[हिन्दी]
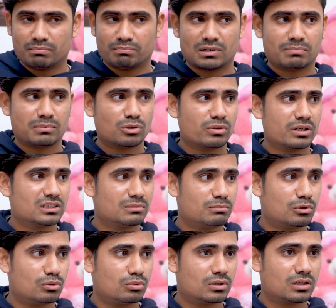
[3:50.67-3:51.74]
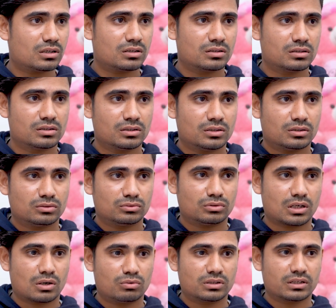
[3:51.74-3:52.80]
पापा को ऐसे बोलूँगा तो
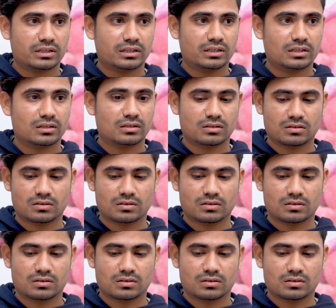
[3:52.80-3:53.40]
डाउट करेंगे